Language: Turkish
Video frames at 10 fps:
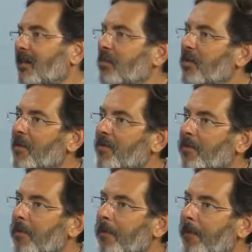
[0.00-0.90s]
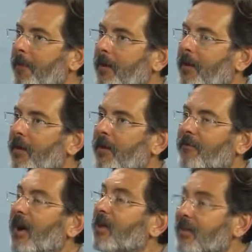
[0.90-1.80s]
kimi e,
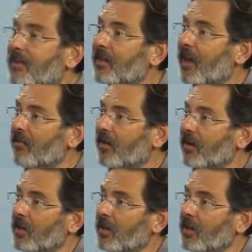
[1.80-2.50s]
farklılıklar var.